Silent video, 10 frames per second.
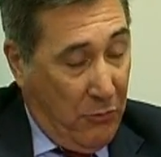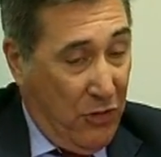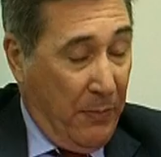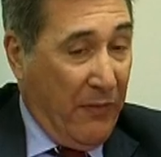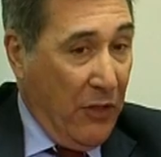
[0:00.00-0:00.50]
Y
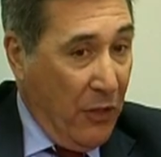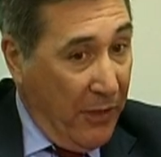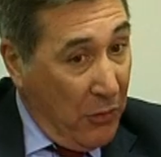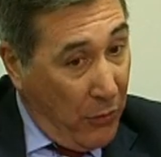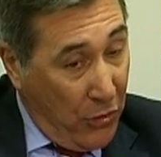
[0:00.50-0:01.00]
hemos preferido
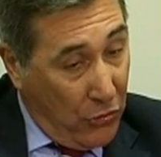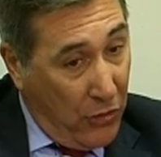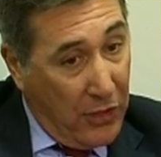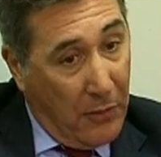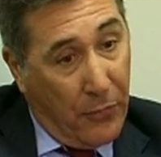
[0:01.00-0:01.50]
perder un poquito
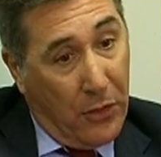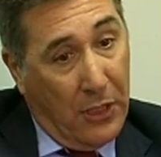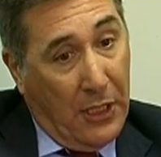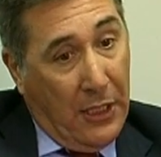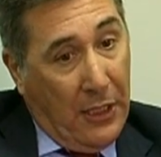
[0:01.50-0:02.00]
de tiempo
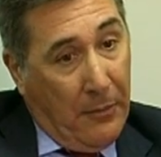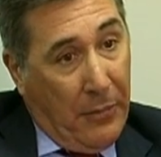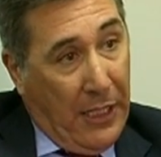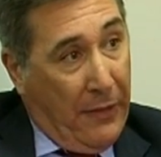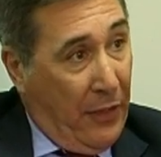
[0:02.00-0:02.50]

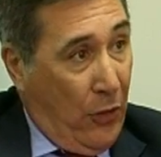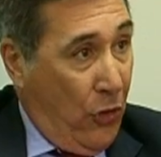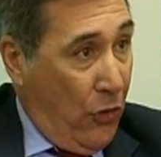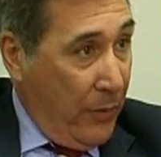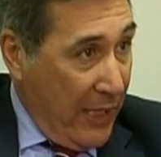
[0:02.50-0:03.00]
para
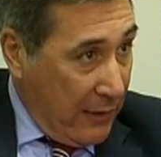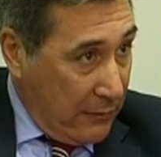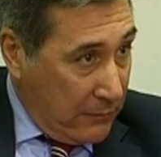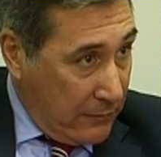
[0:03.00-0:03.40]
hacerlo bien.